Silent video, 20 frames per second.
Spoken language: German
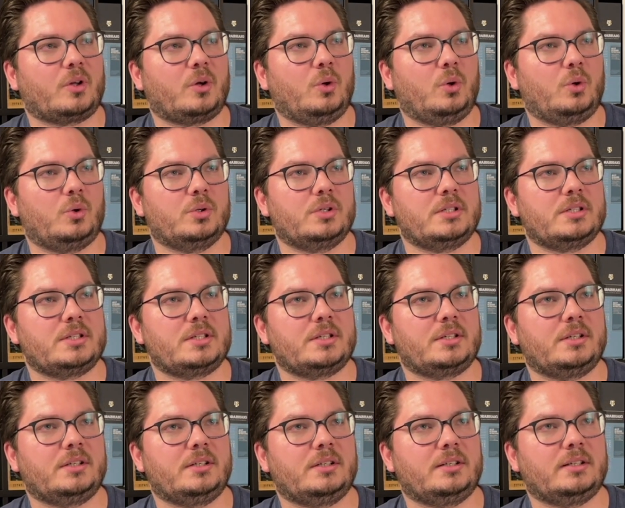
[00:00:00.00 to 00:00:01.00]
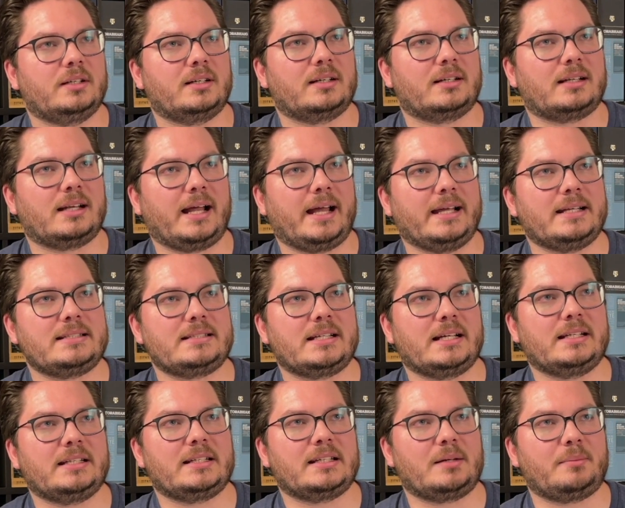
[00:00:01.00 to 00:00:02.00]
und
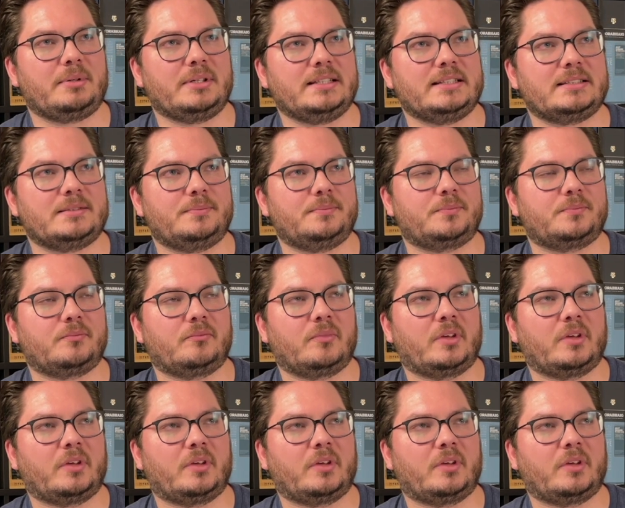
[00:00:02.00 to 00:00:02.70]
gleichzeitig aber diesem